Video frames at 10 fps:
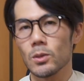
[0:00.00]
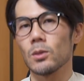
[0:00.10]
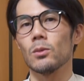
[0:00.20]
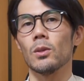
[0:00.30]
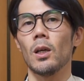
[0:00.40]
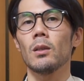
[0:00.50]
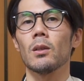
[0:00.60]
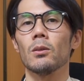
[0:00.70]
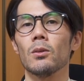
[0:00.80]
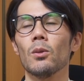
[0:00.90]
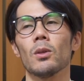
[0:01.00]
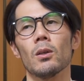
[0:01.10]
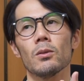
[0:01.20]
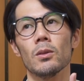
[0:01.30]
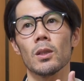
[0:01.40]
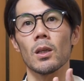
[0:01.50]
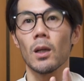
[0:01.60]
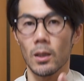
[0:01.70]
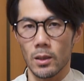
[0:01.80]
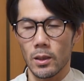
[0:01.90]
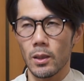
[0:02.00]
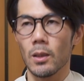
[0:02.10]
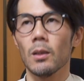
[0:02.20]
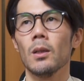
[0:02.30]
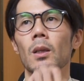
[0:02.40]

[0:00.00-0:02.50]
をするのに合ってるような雰囲気があって、